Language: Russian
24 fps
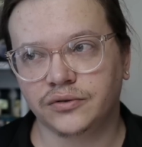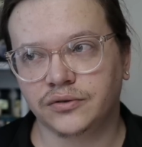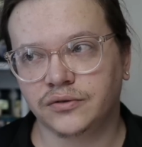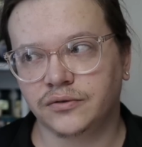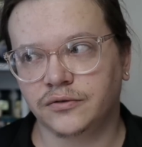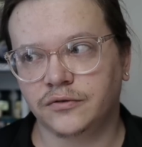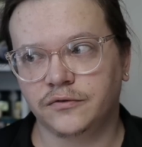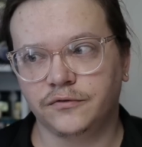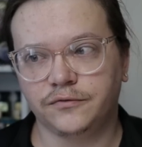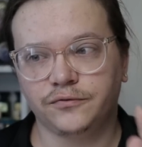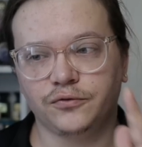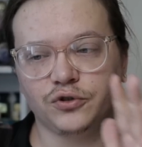э,
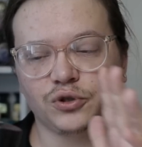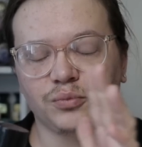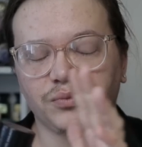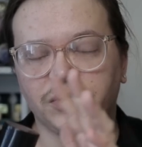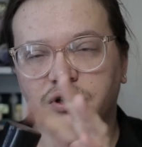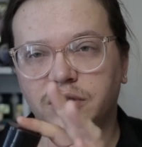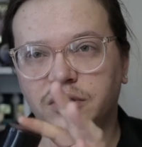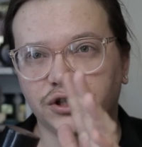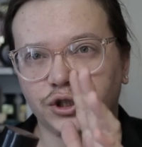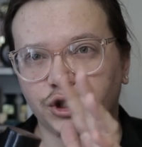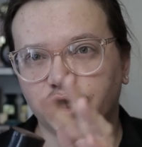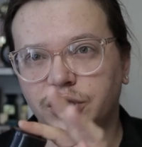в
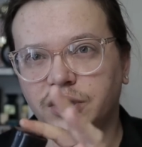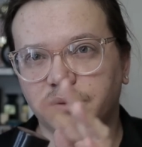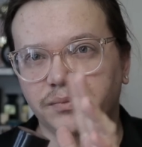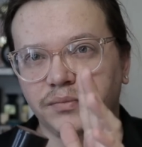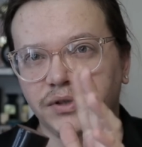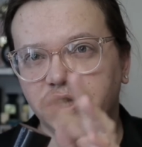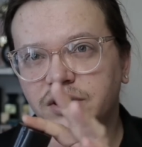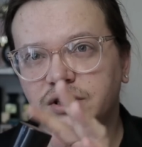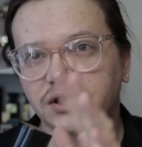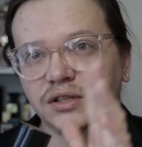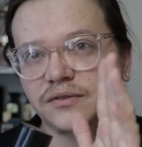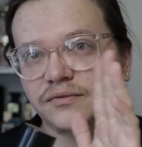форме крышки
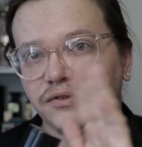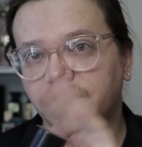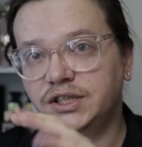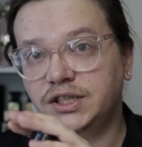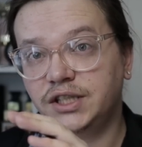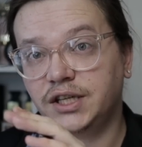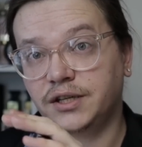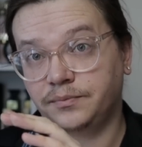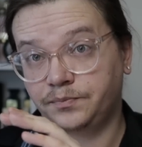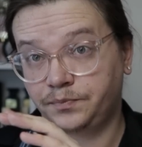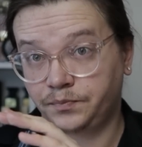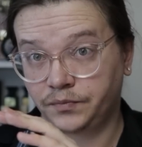письки
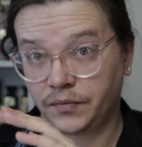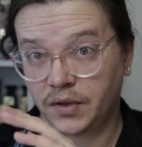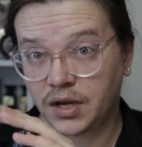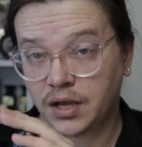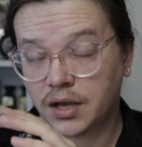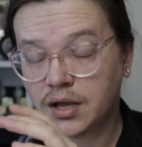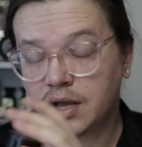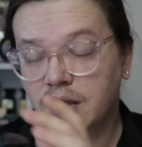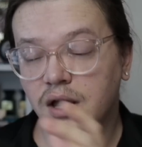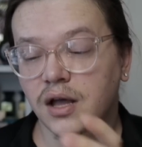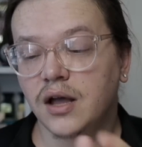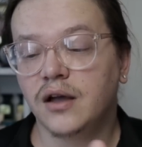все.
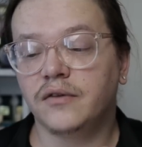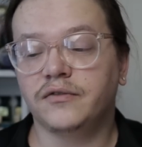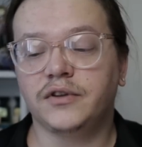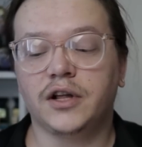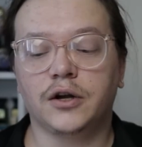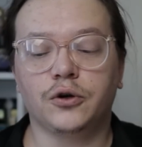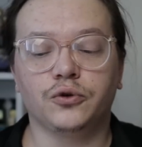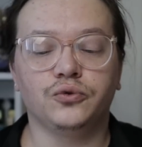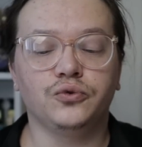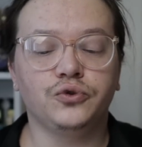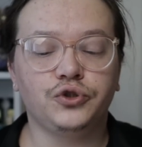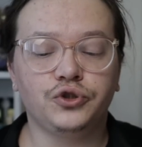
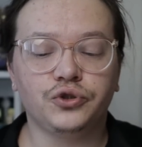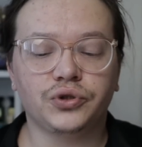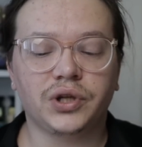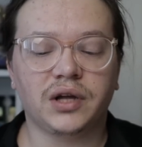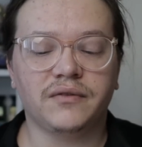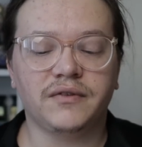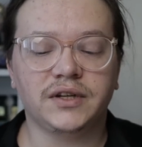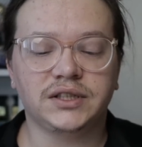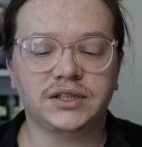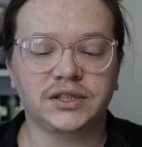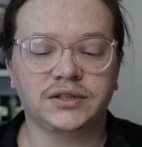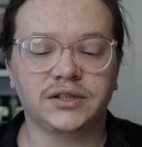Флакон, ну что,
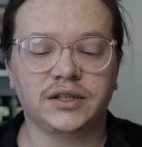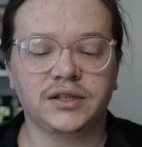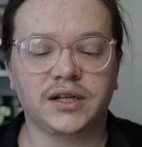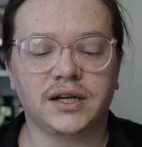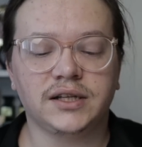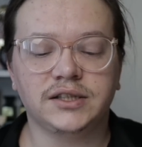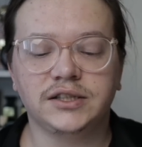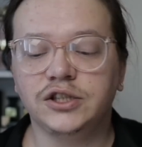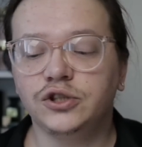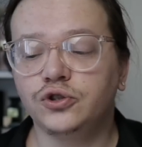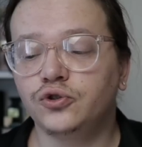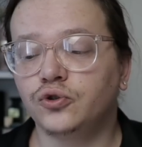давайте
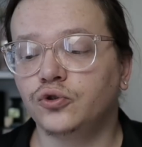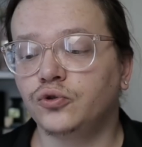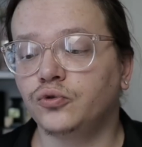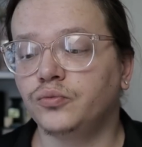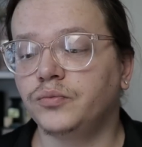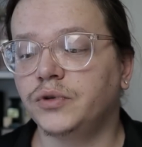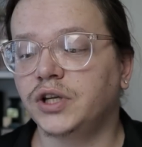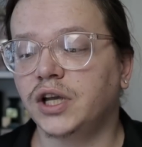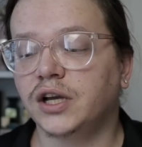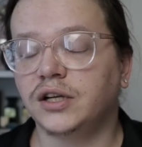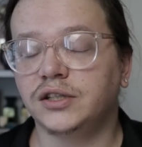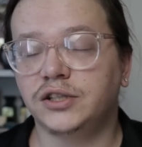наносить, он
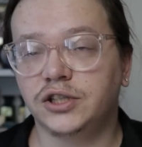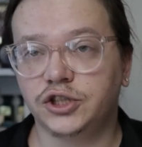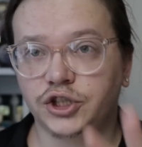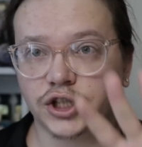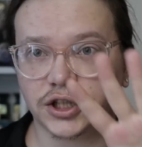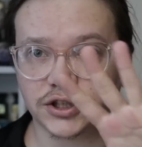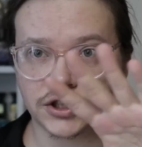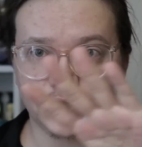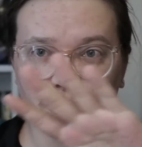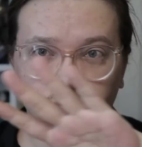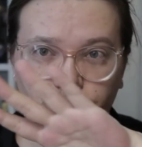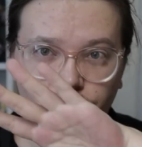у меня
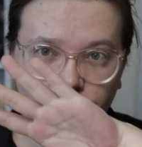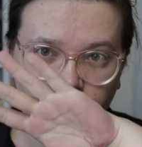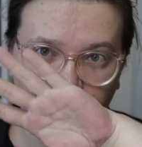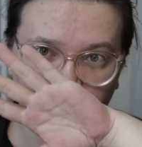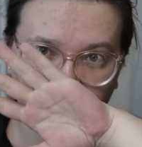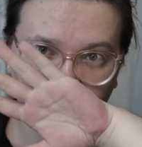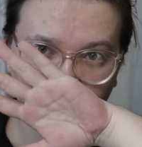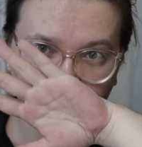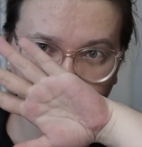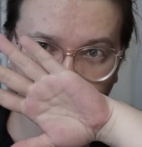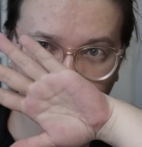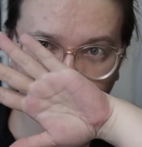сейчас на
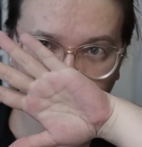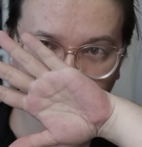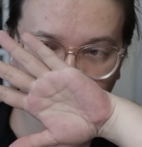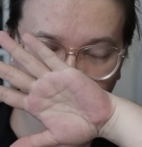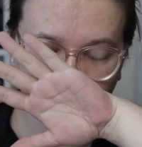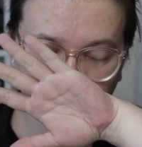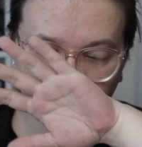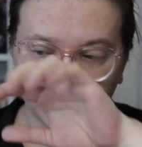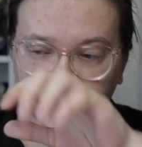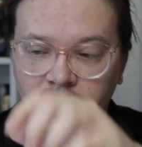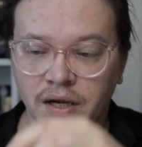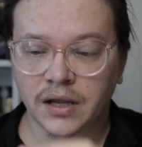руке.
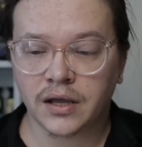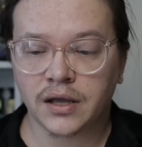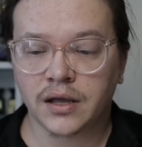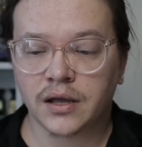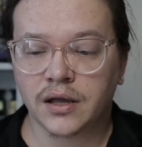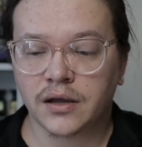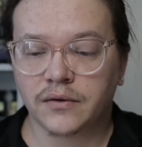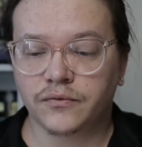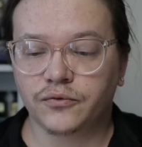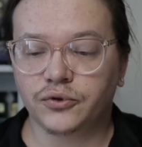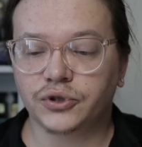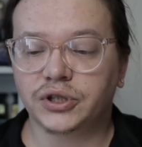
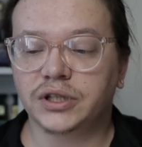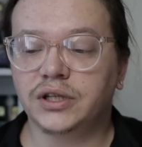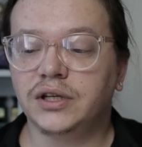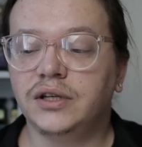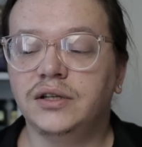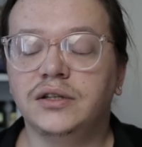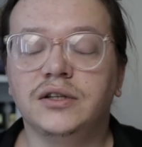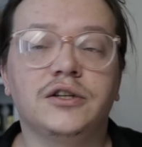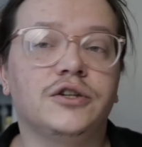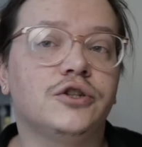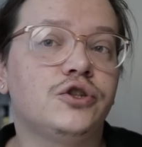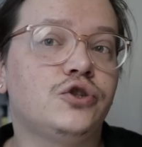Вот,
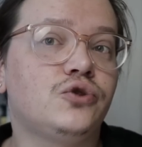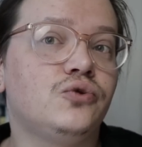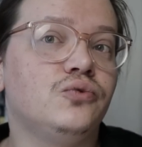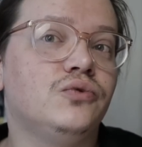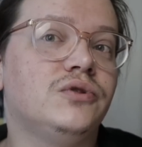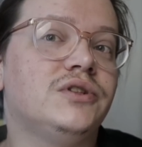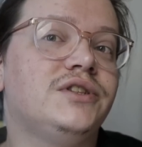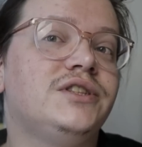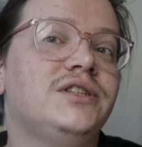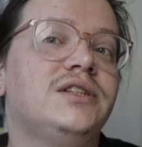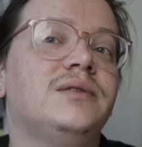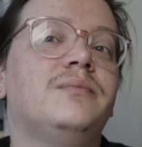и нанесу
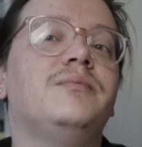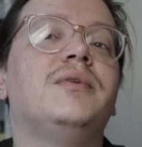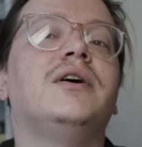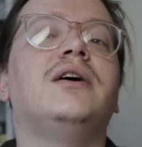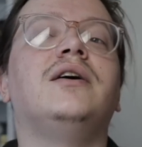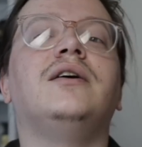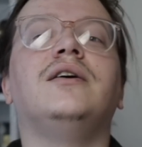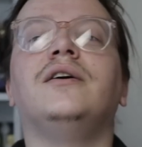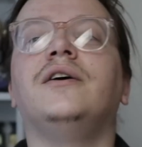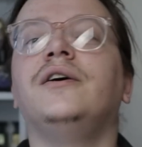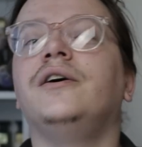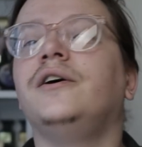на
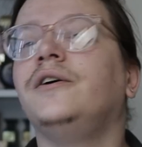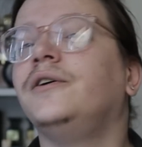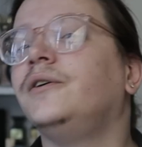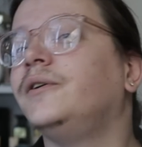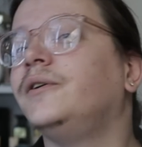себя.